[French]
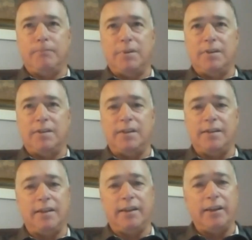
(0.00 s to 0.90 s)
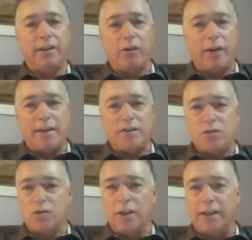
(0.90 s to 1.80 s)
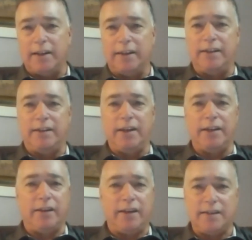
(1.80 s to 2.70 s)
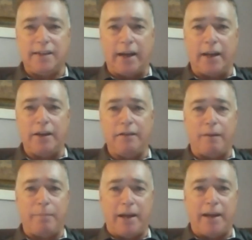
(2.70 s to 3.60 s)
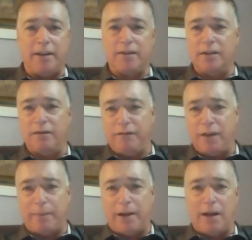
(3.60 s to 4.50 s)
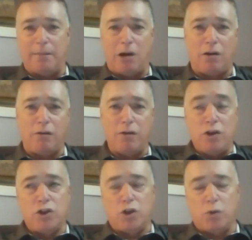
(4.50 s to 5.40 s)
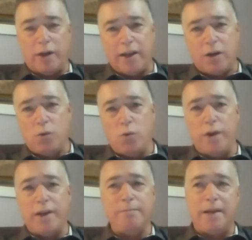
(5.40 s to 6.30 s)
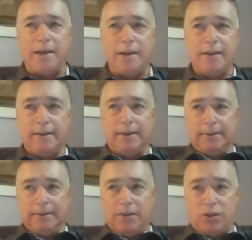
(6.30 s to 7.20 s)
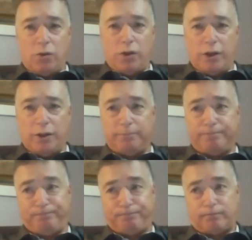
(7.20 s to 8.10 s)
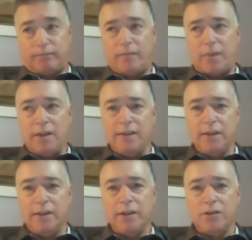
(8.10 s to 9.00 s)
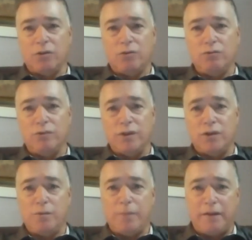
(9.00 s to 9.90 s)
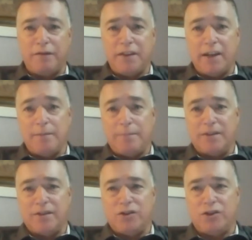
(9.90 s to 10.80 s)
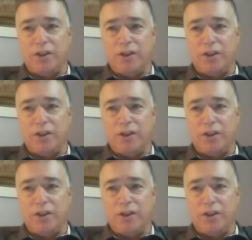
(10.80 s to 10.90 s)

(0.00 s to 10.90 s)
cette interrogation sur l'éternité, de qu'est-ce qui arrive après, y a-t-il une vie après la mort, je croyais que oui, mais disons que c'était surtout euh, superficiel parce que je